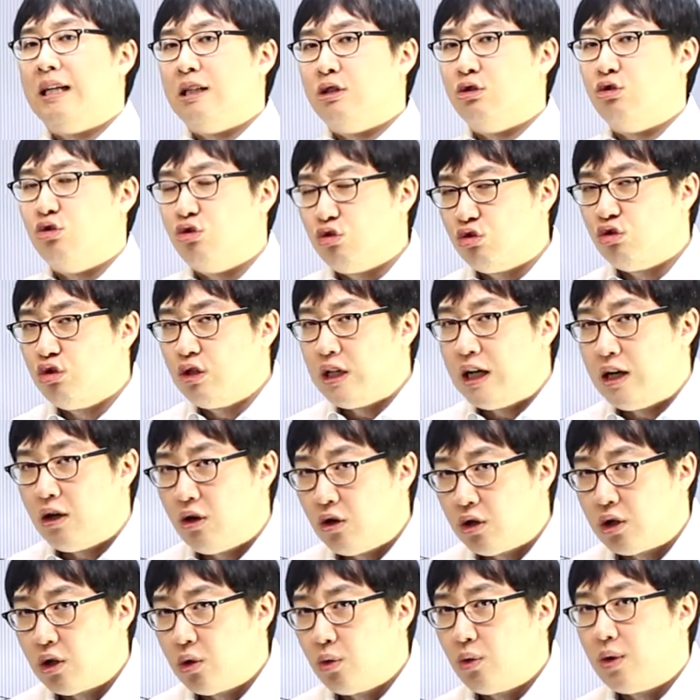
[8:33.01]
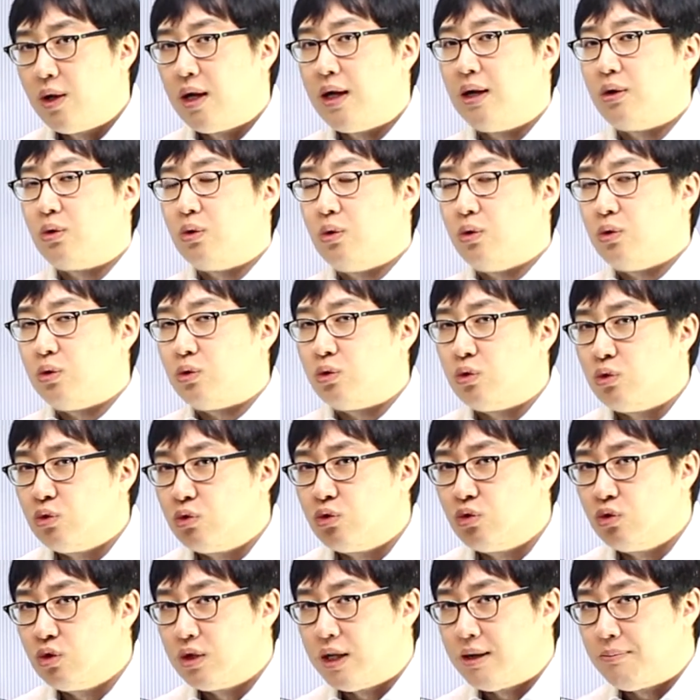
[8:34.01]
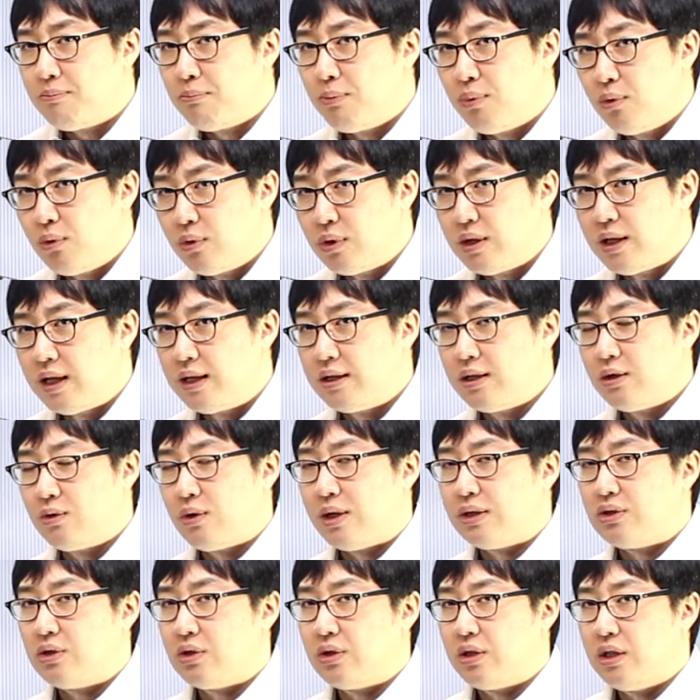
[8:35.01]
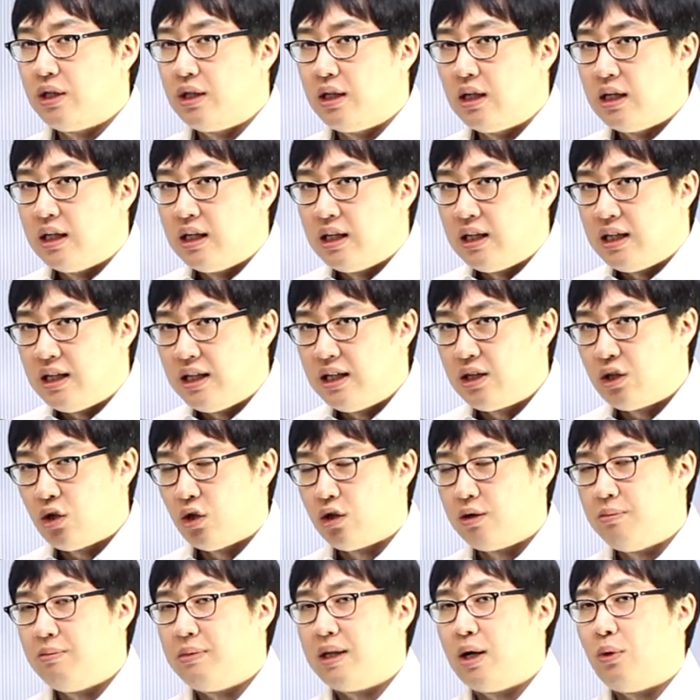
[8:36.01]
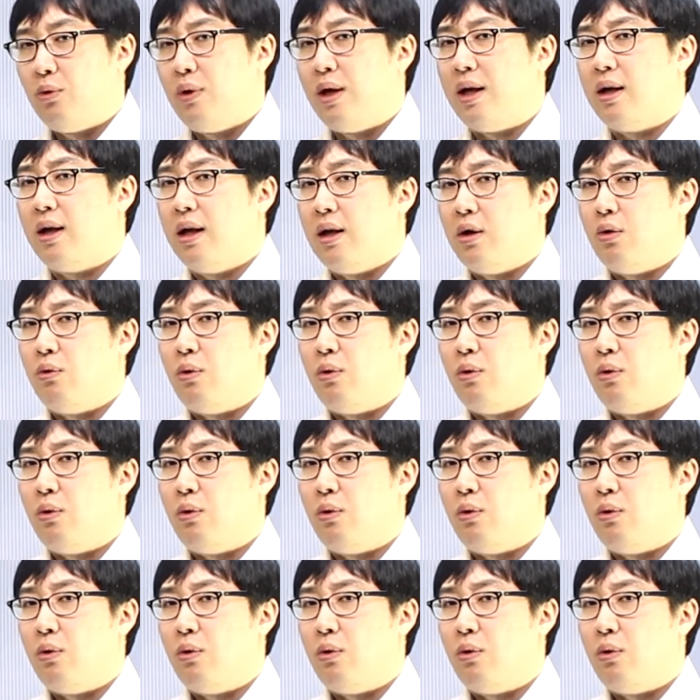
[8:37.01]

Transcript: 누구나 어려워하고 누구나 포기하는 과정이 이 격입니다. 왜?